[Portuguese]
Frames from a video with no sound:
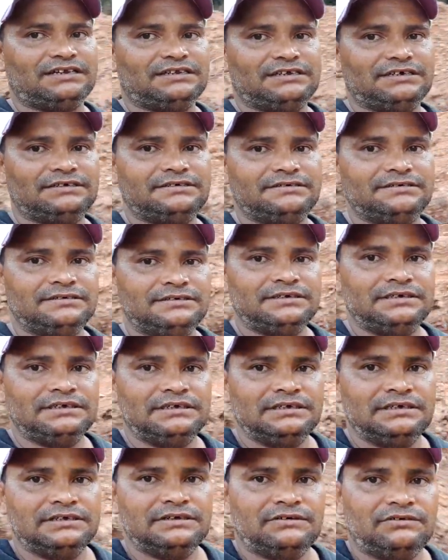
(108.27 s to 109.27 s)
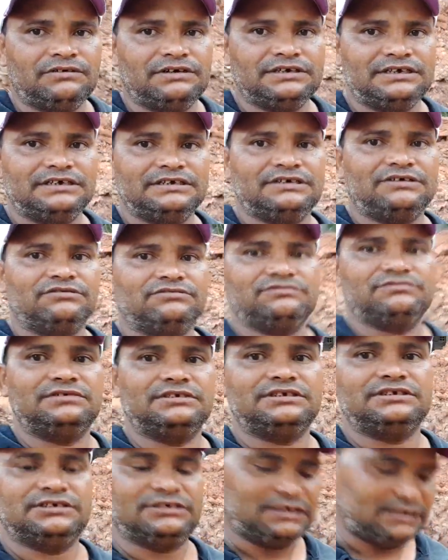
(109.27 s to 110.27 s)
né? Olha aí a altura
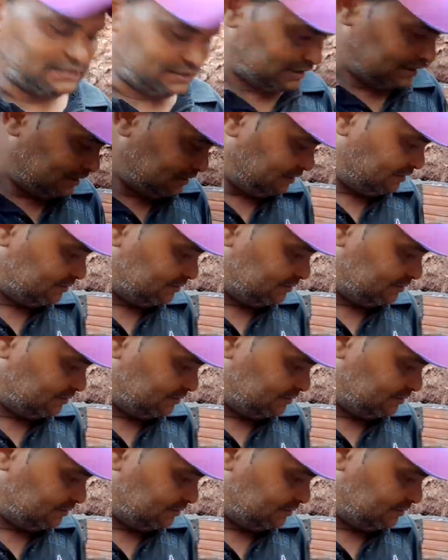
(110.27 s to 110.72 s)
que já tá.